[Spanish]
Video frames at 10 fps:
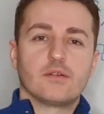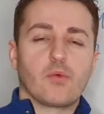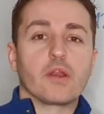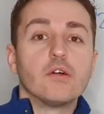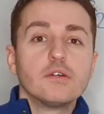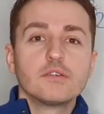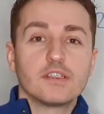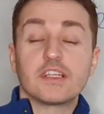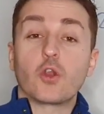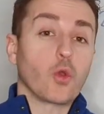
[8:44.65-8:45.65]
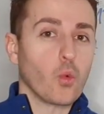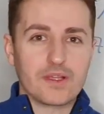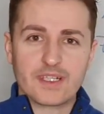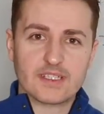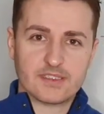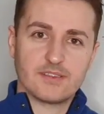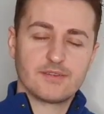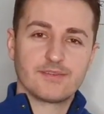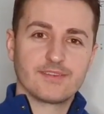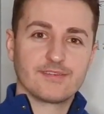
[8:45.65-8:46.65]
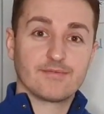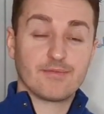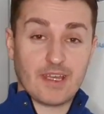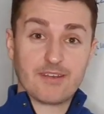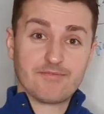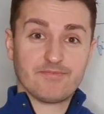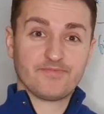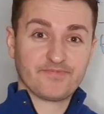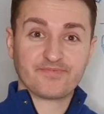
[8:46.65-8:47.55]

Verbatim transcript: Bueno, ¿y si no lo encuentras? ¿Eh?